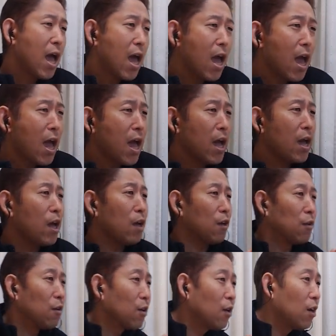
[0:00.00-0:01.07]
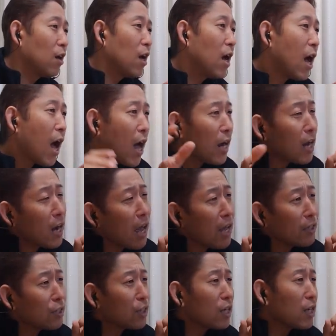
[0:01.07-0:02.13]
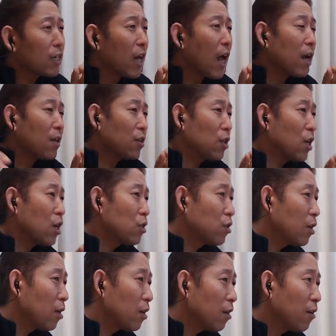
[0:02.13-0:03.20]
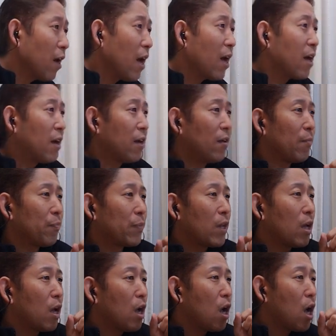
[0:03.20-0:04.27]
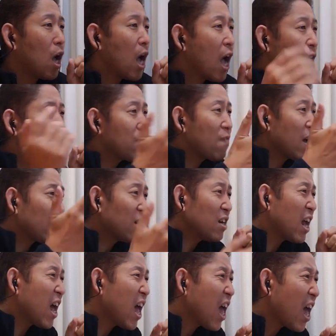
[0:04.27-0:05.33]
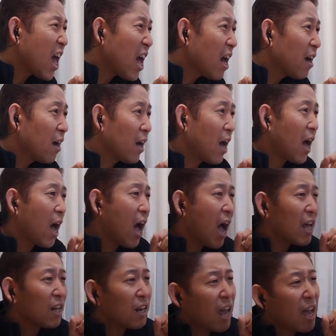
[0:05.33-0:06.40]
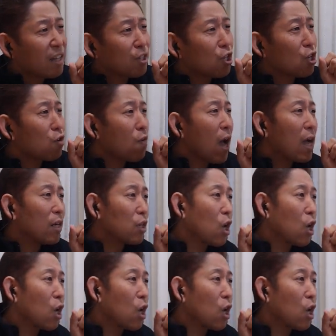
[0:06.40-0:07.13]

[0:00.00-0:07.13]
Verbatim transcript: あらら、チェカレチェシャー。あら、べけれ。アデラチュワル